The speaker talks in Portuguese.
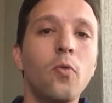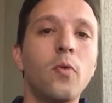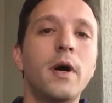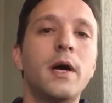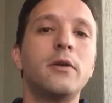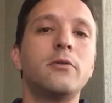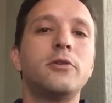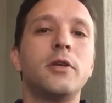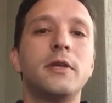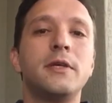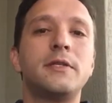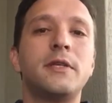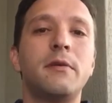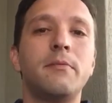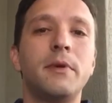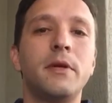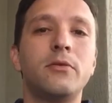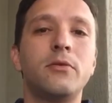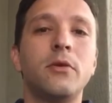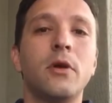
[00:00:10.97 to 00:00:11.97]
um ano de
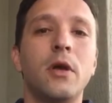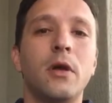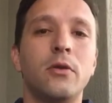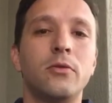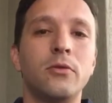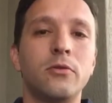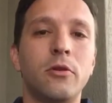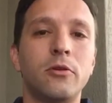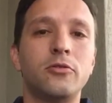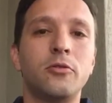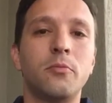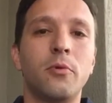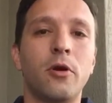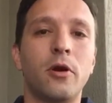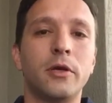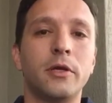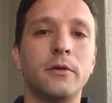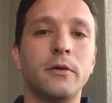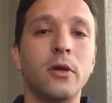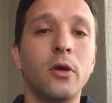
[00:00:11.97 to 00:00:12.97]
lançamento do nosso
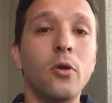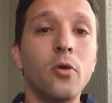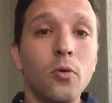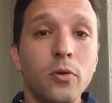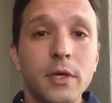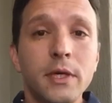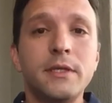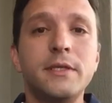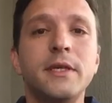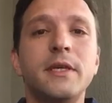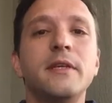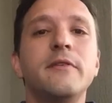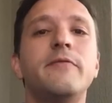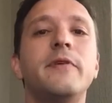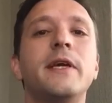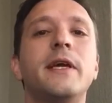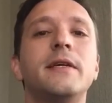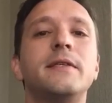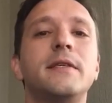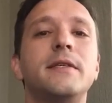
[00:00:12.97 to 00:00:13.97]
blog. O que, que
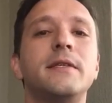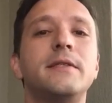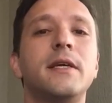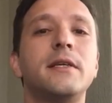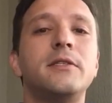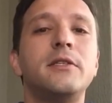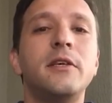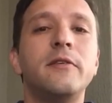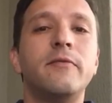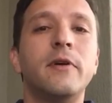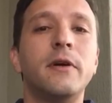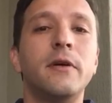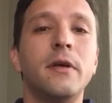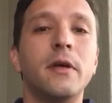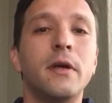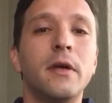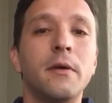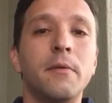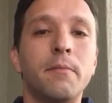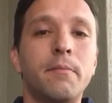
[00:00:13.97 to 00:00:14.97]
significa essa iniciativa?
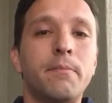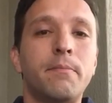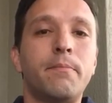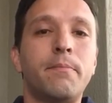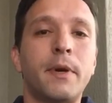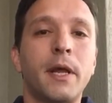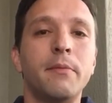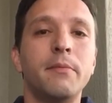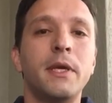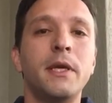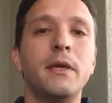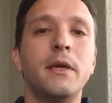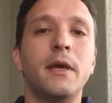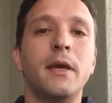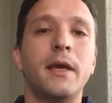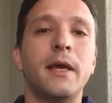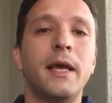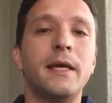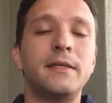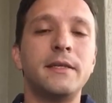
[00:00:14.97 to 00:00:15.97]
Para mim,
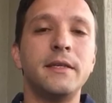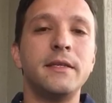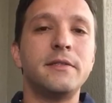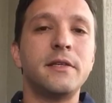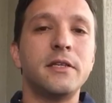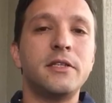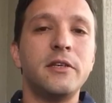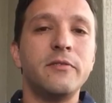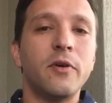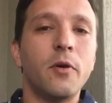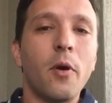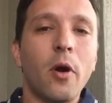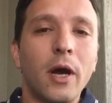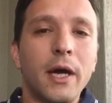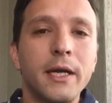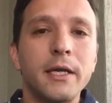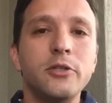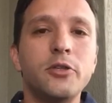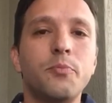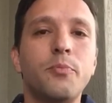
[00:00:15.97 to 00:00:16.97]
essa iniciativa é uma
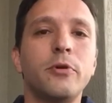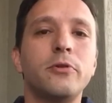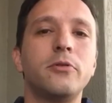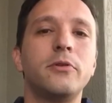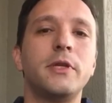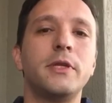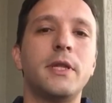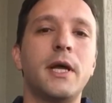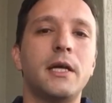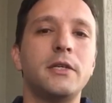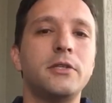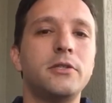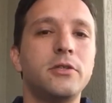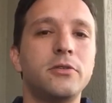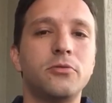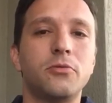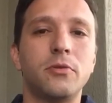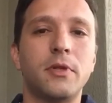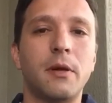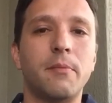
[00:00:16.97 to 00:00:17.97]
grande oportunidade
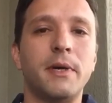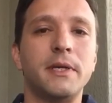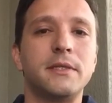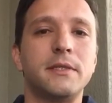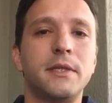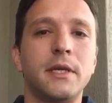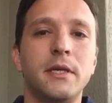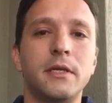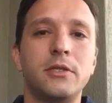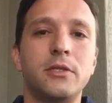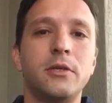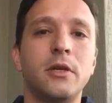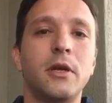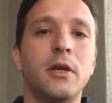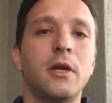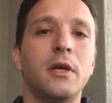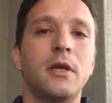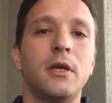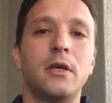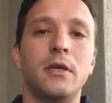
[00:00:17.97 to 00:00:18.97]
de estudar bastante,
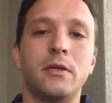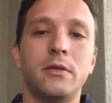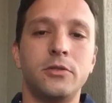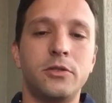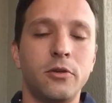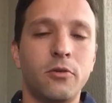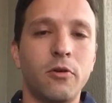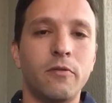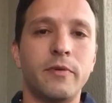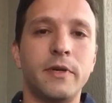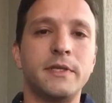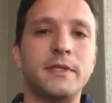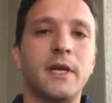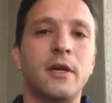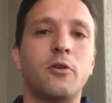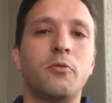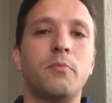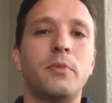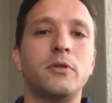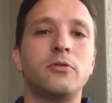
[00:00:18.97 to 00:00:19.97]
de
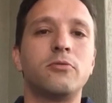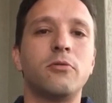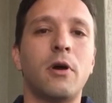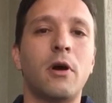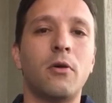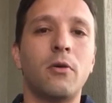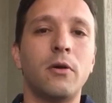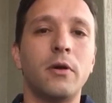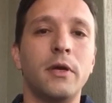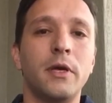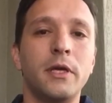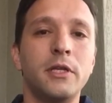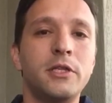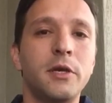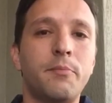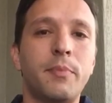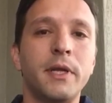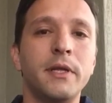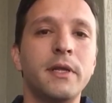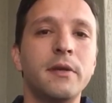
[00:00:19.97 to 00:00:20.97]
conversar com o pessoal e
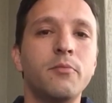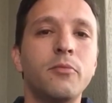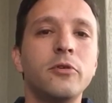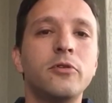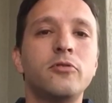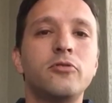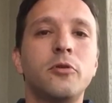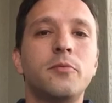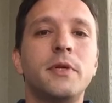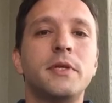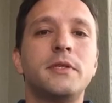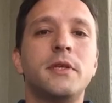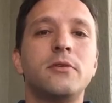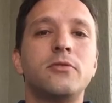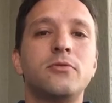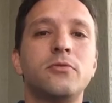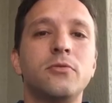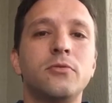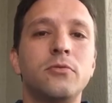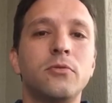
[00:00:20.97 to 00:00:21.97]
de aprender muito sobre esse
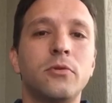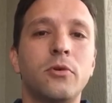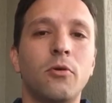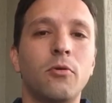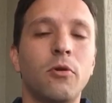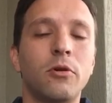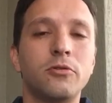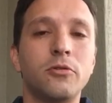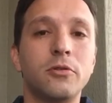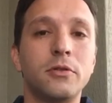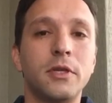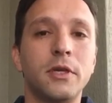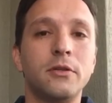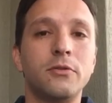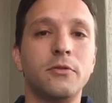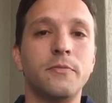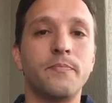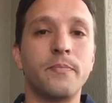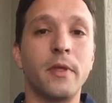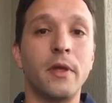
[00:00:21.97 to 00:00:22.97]
assunto que eu gosto
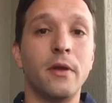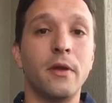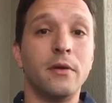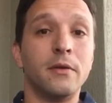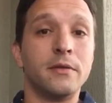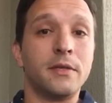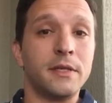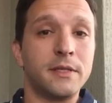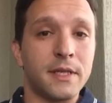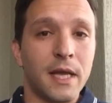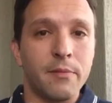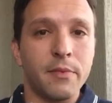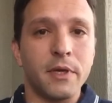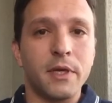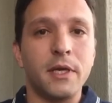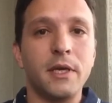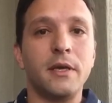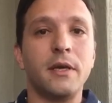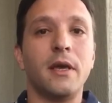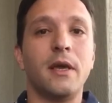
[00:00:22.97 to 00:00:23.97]
tanto. Você
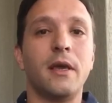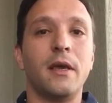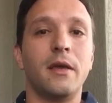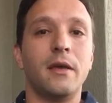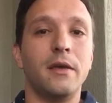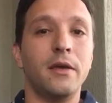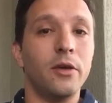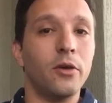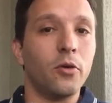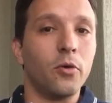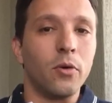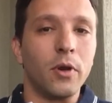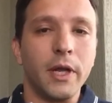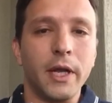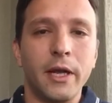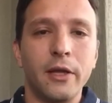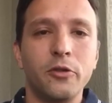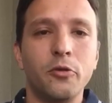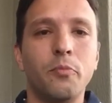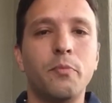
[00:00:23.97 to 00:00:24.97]
sabe que eu,
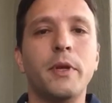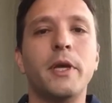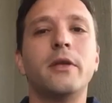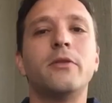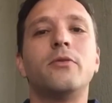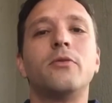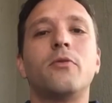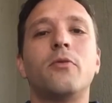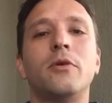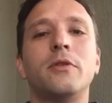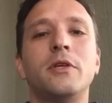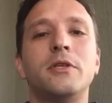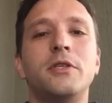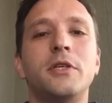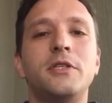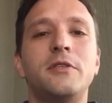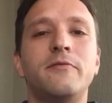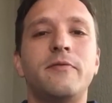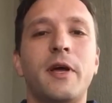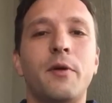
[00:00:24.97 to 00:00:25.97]
Leandro e Pedro, quando a
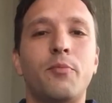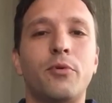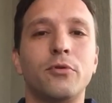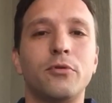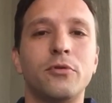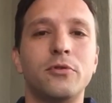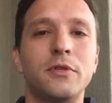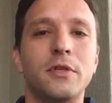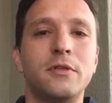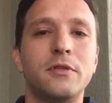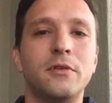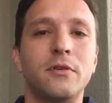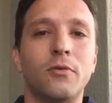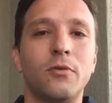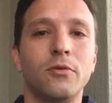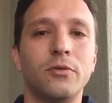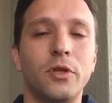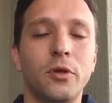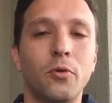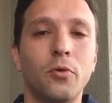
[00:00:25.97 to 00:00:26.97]
gente vai produzir esse
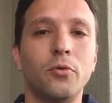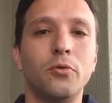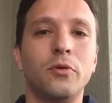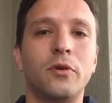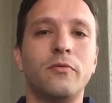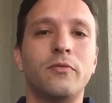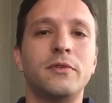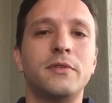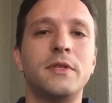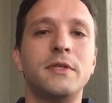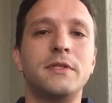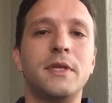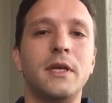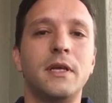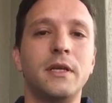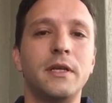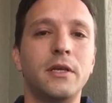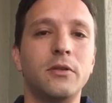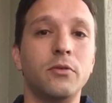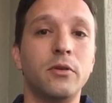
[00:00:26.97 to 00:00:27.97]
conteúdo que vocês
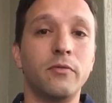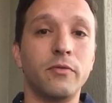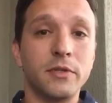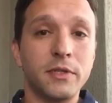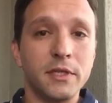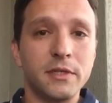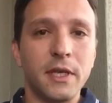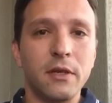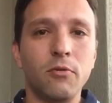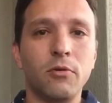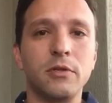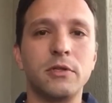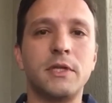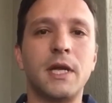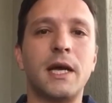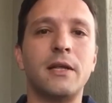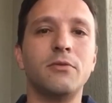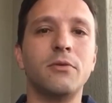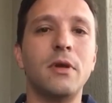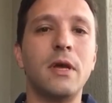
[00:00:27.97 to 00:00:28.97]
têm lido, que vocês têm
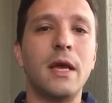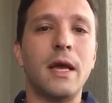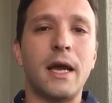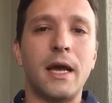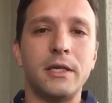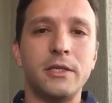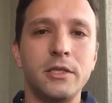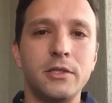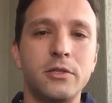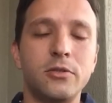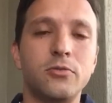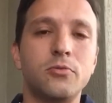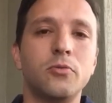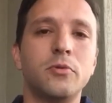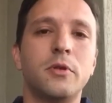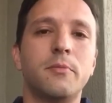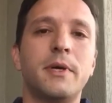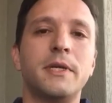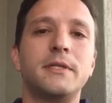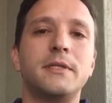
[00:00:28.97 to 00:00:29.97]
gostado, a gente
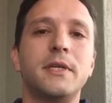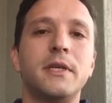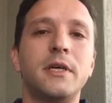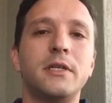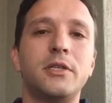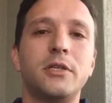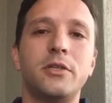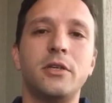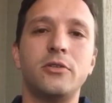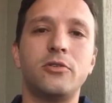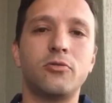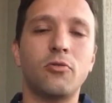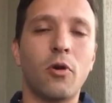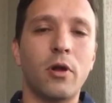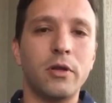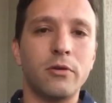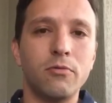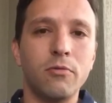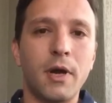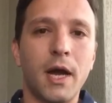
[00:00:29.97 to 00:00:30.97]
estuda bastante, a gente
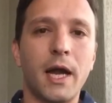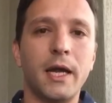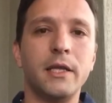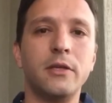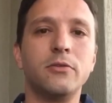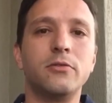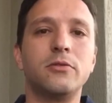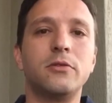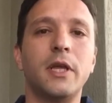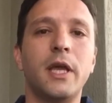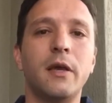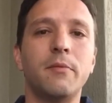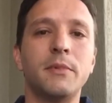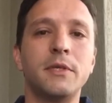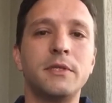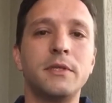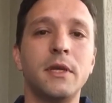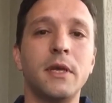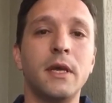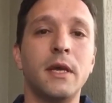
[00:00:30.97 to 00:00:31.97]
escolhe com carinho os
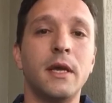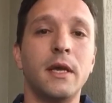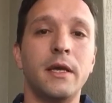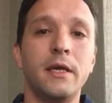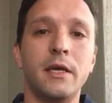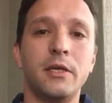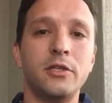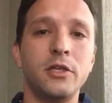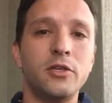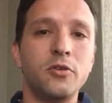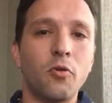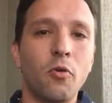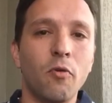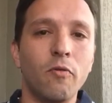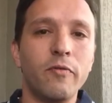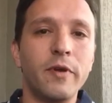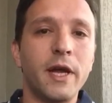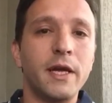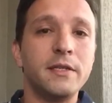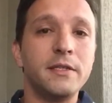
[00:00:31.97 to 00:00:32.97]
temas e a gente
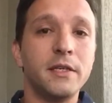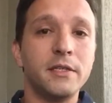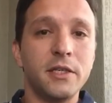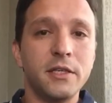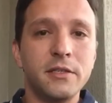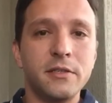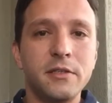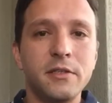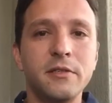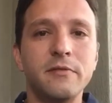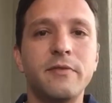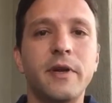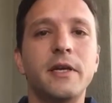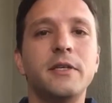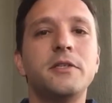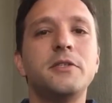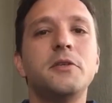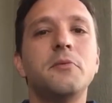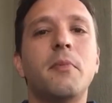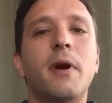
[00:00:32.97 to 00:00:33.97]
conversa e a gente se
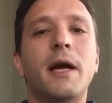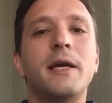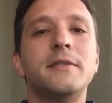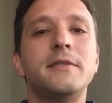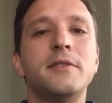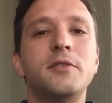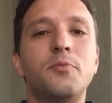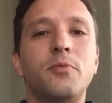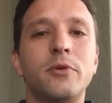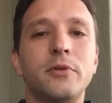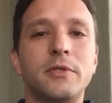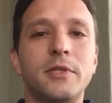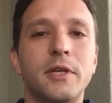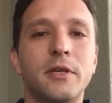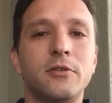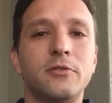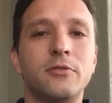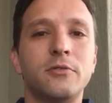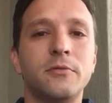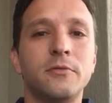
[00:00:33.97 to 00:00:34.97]
diverte demais nesse
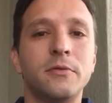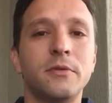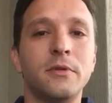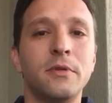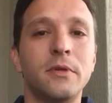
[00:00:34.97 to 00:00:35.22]
processo.